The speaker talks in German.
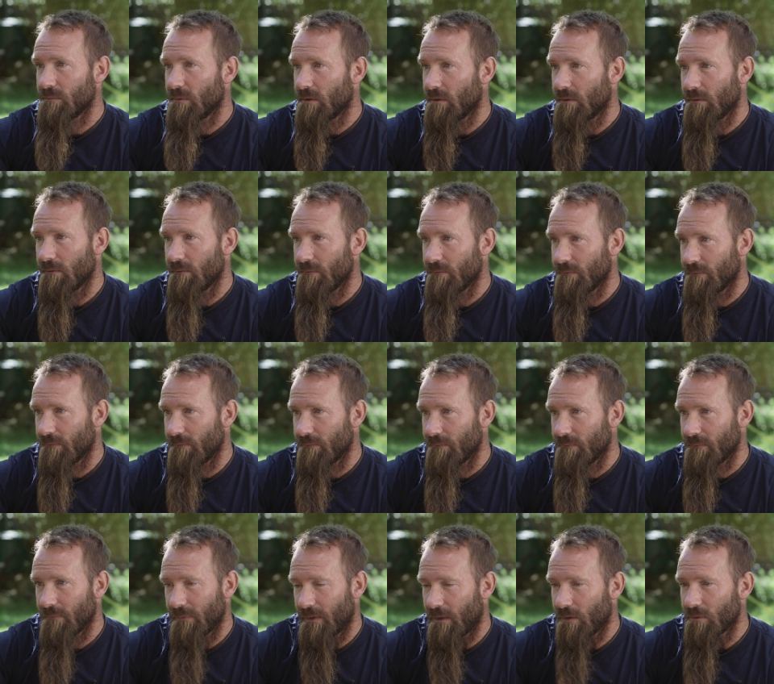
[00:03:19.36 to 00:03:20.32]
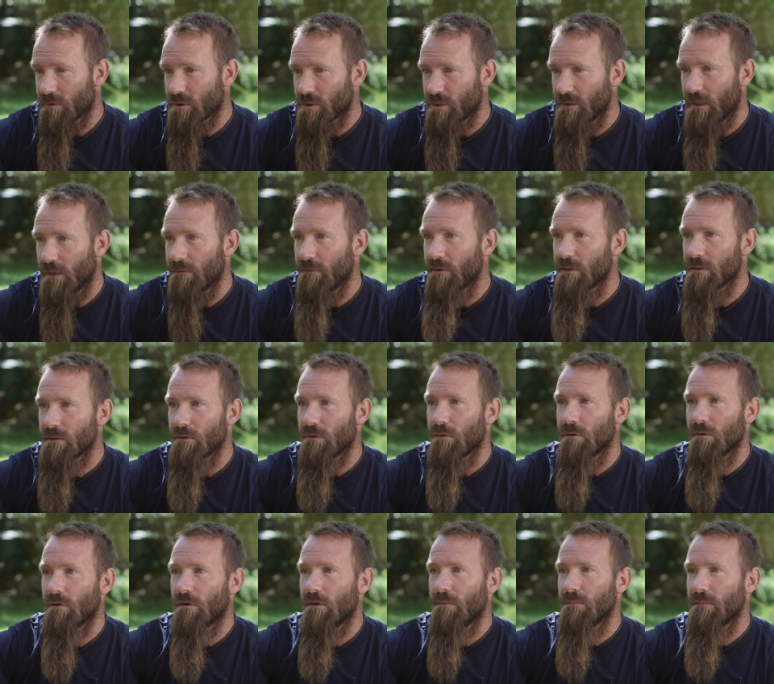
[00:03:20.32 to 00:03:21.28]
man auch schnell wieder
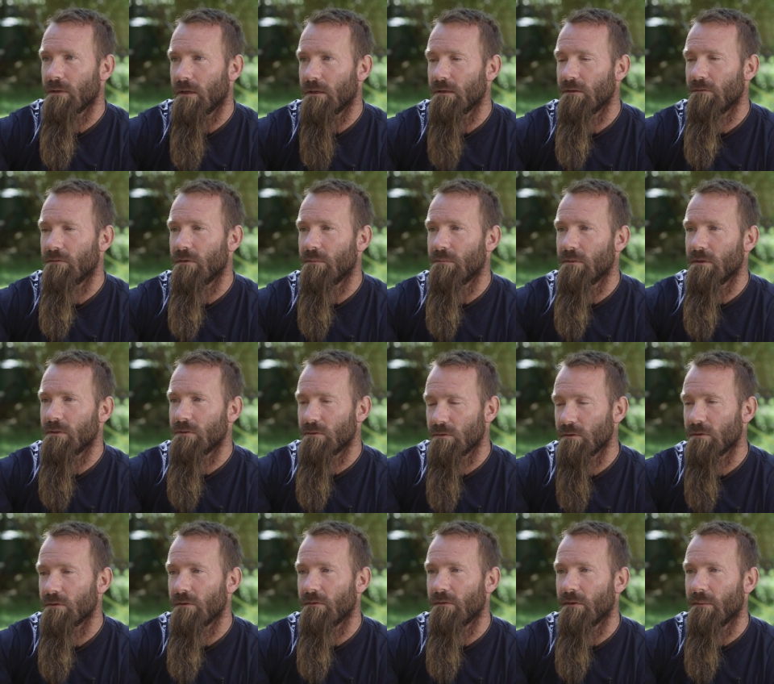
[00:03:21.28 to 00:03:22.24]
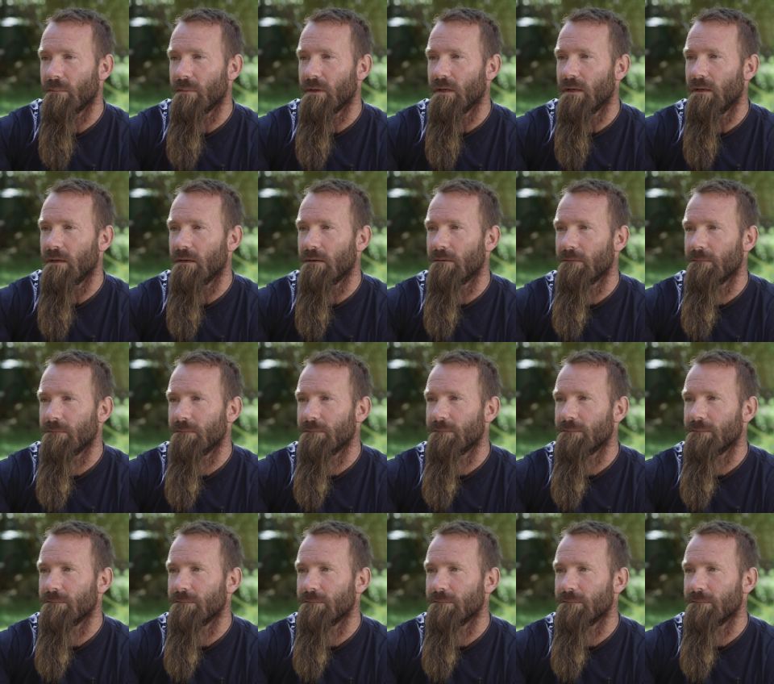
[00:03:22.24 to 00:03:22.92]
zurückkommt an die Familie, zur Familie.